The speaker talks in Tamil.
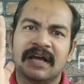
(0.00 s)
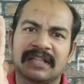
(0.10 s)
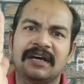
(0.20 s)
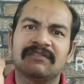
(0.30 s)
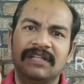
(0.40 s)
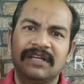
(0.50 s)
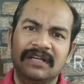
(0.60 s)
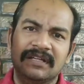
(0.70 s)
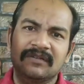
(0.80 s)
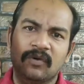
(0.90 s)
அதாவது
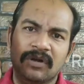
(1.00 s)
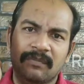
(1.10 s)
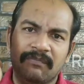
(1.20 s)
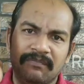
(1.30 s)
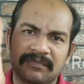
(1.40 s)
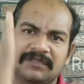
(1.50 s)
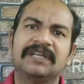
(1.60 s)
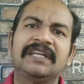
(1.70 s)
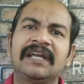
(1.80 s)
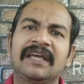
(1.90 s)
ஒரு
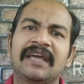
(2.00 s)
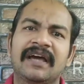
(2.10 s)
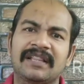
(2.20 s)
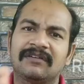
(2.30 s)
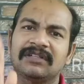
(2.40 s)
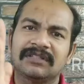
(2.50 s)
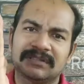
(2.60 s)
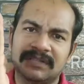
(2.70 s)
சிட்டியிலேயே அதாவது